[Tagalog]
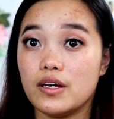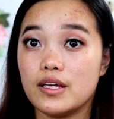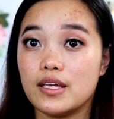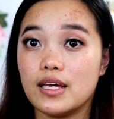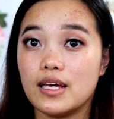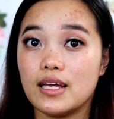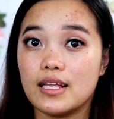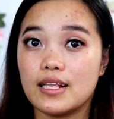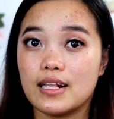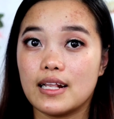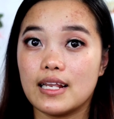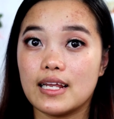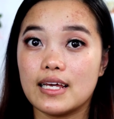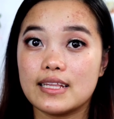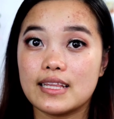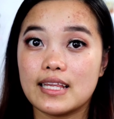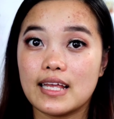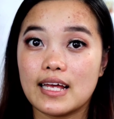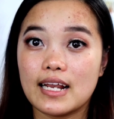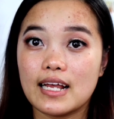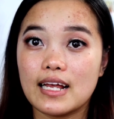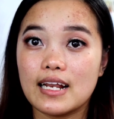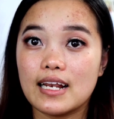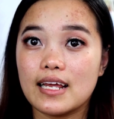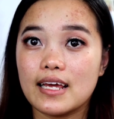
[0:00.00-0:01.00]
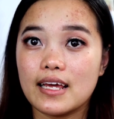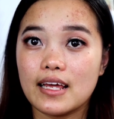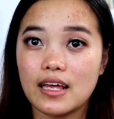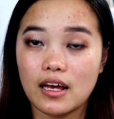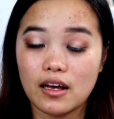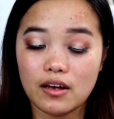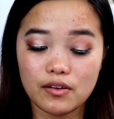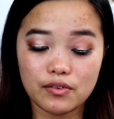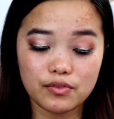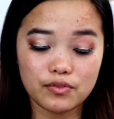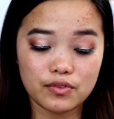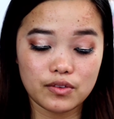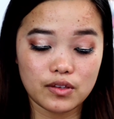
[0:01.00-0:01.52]
ayan, literally
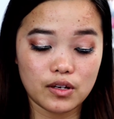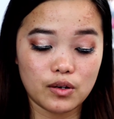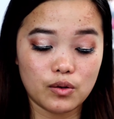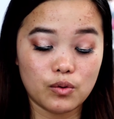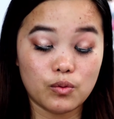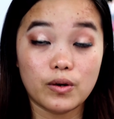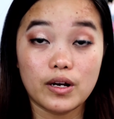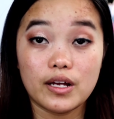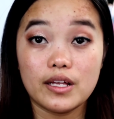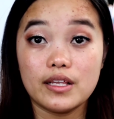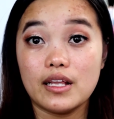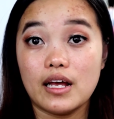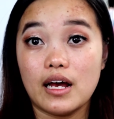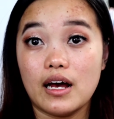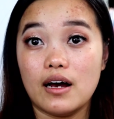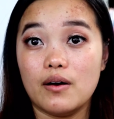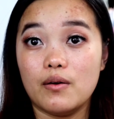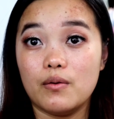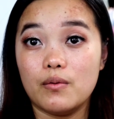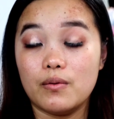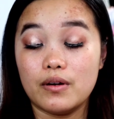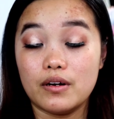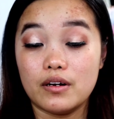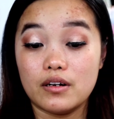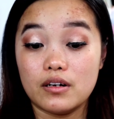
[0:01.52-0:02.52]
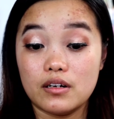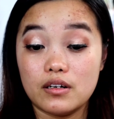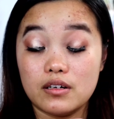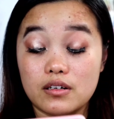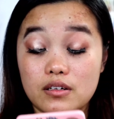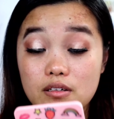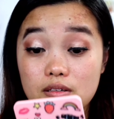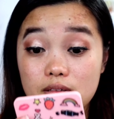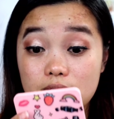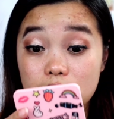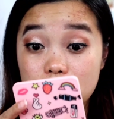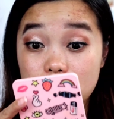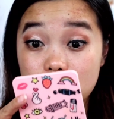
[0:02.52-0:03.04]
after one hour,
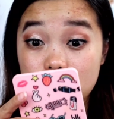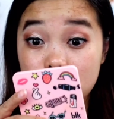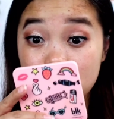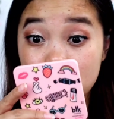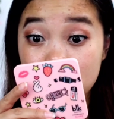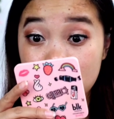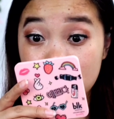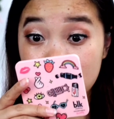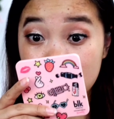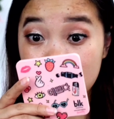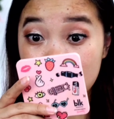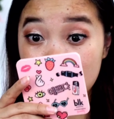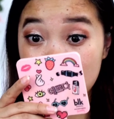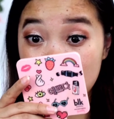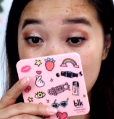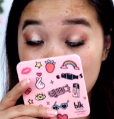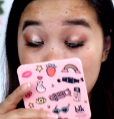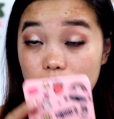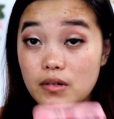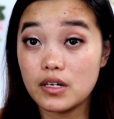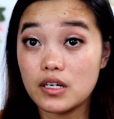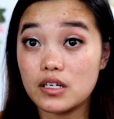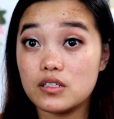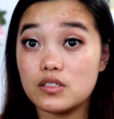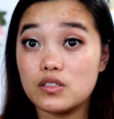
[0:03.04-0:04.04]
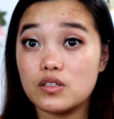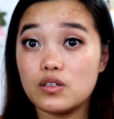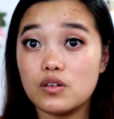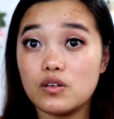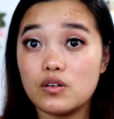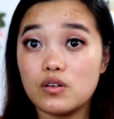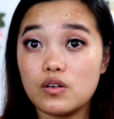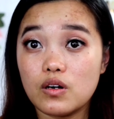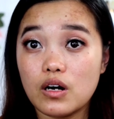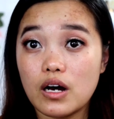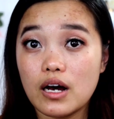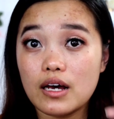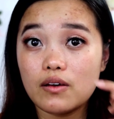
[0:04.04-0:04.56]

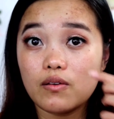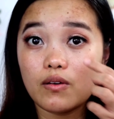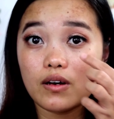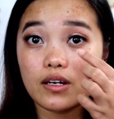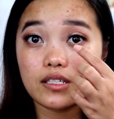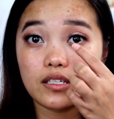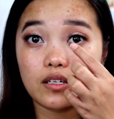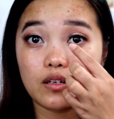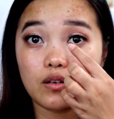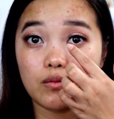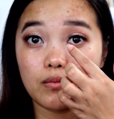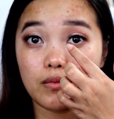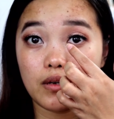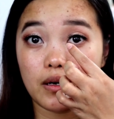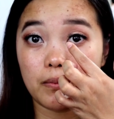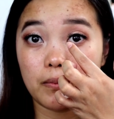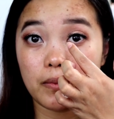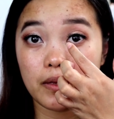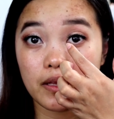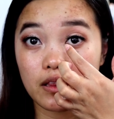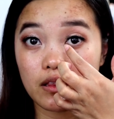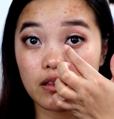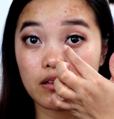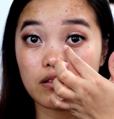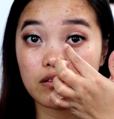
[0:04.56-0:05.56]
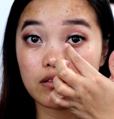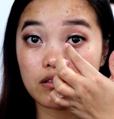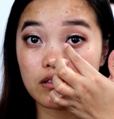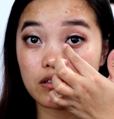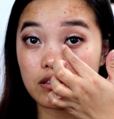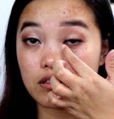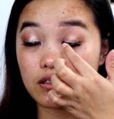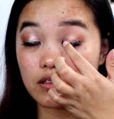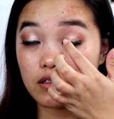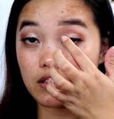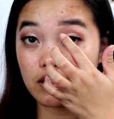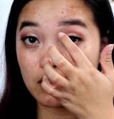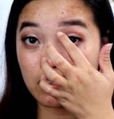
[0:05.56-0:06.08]
medyo ayaw kasi kumapit
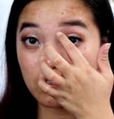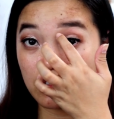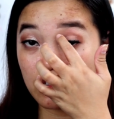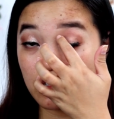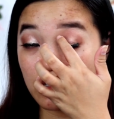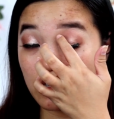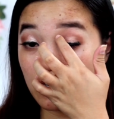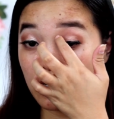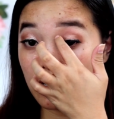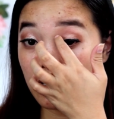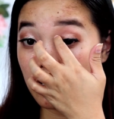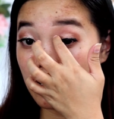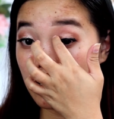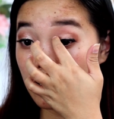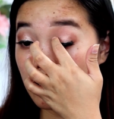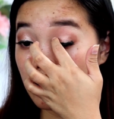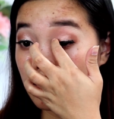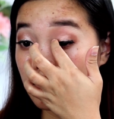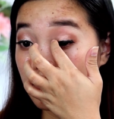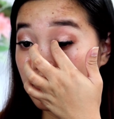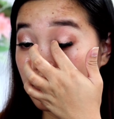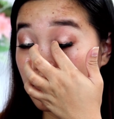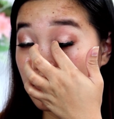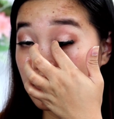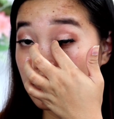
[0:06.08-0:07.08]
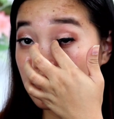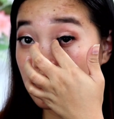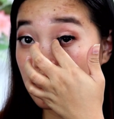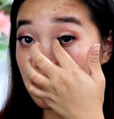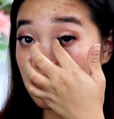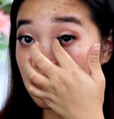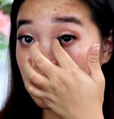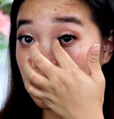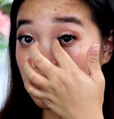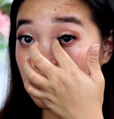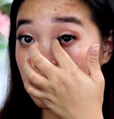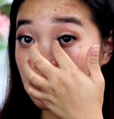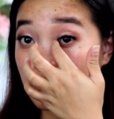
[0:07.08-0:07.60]
nung uh, ah,
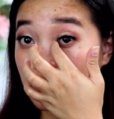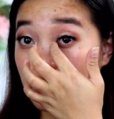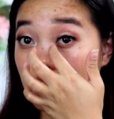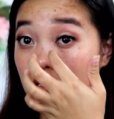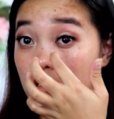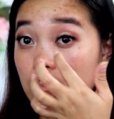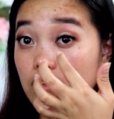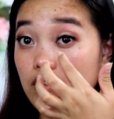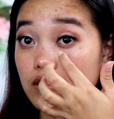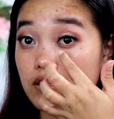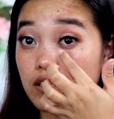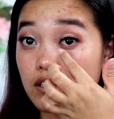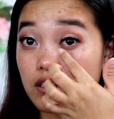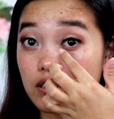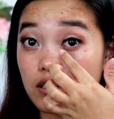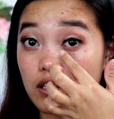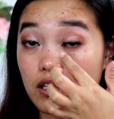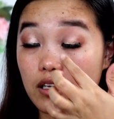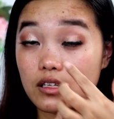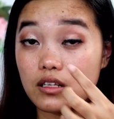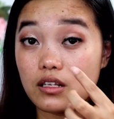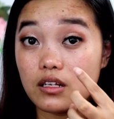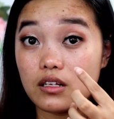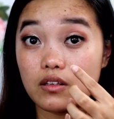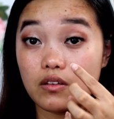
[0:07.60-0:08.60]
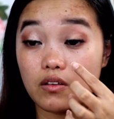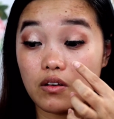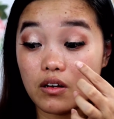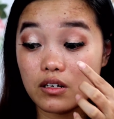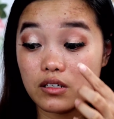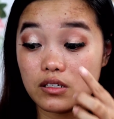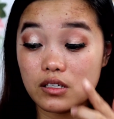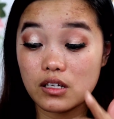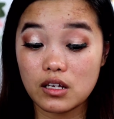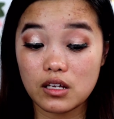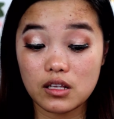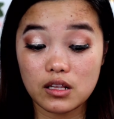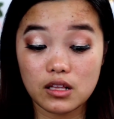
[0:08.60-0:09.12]
falsies ko dito sa side na to
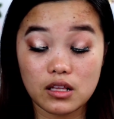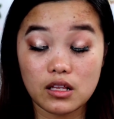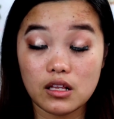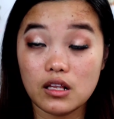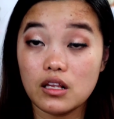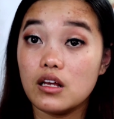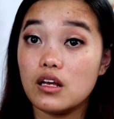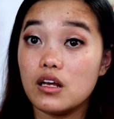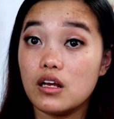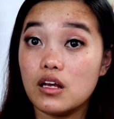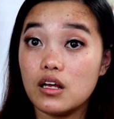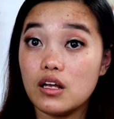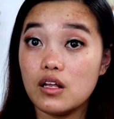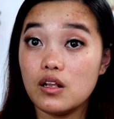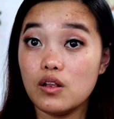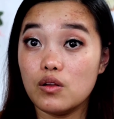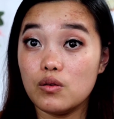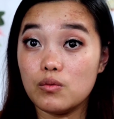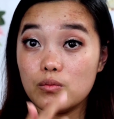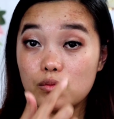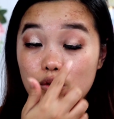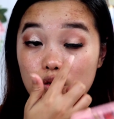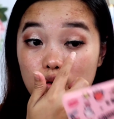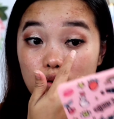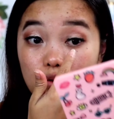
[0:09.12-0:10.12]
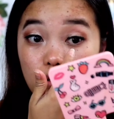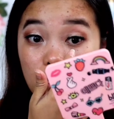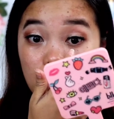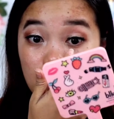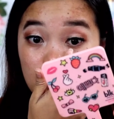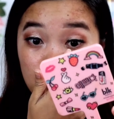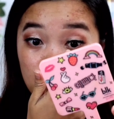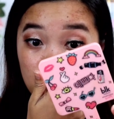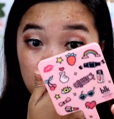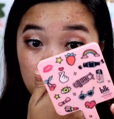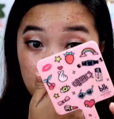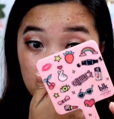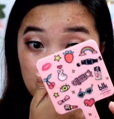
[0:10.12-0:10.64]
kasi
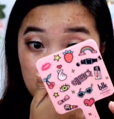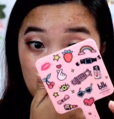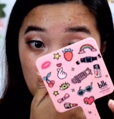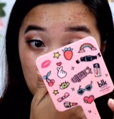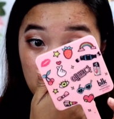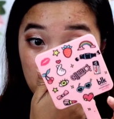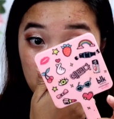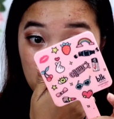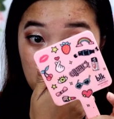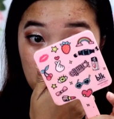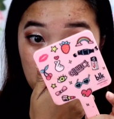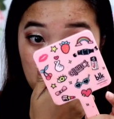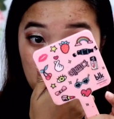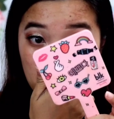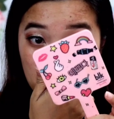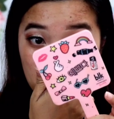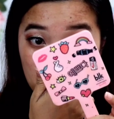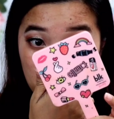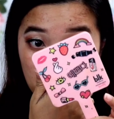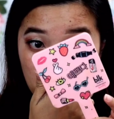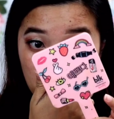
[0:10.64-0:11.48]
lumuluha tong mata ko.